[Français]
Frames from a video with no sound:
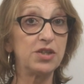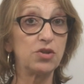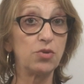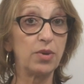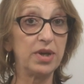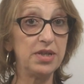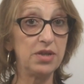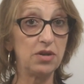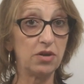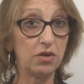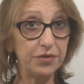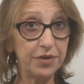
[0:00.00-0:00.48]
de
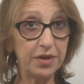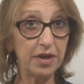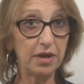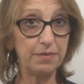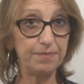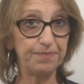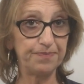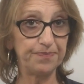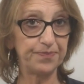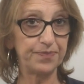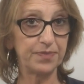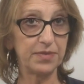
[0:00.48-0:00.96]
soignante
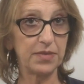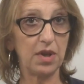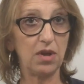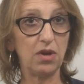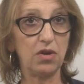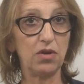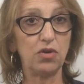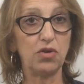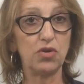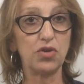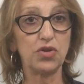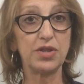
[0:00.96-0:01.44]

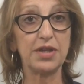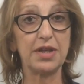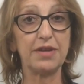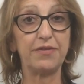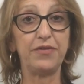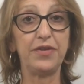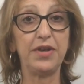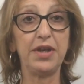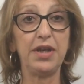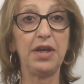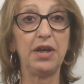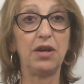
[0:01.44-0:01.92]
ça
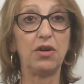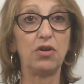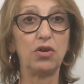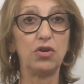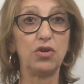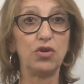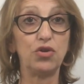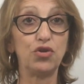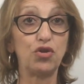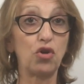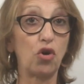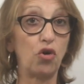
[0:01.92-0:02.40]
fait
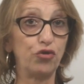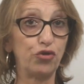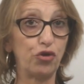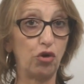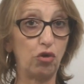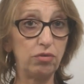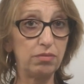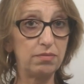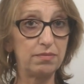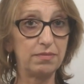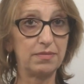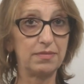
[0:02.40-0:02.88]
30
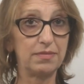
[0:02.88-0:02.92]
ans.